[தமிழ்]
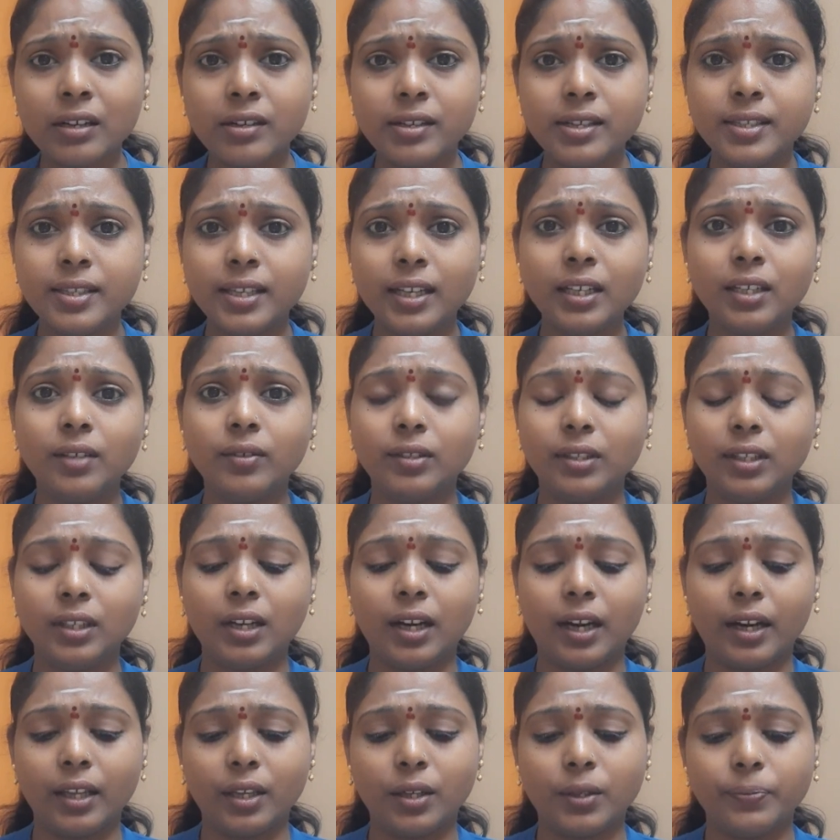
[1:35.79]
ரிசல்ட் வந்து
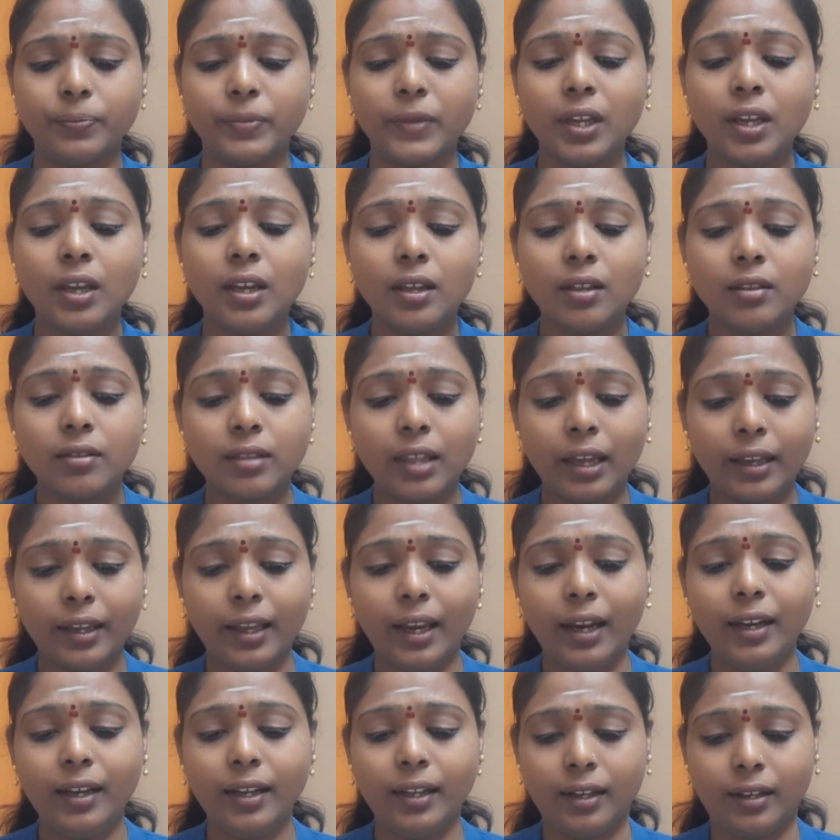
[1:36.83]
கிடைக்கும்
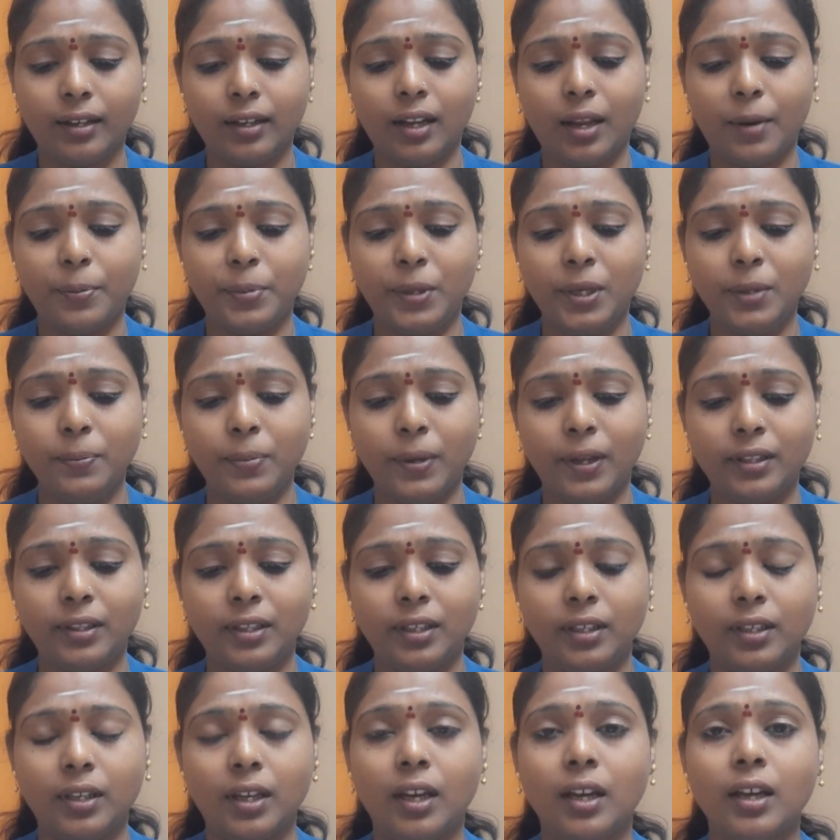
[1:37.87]
செகண்ட் என்ன அப்படின்னு
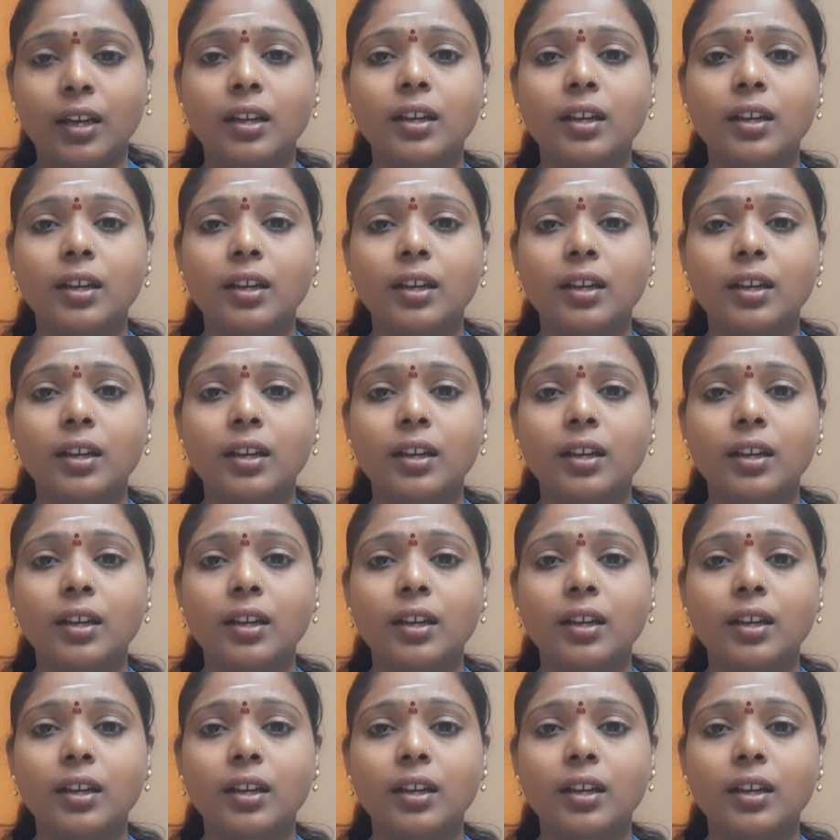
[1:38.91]
பார்த்தீங்கன்னா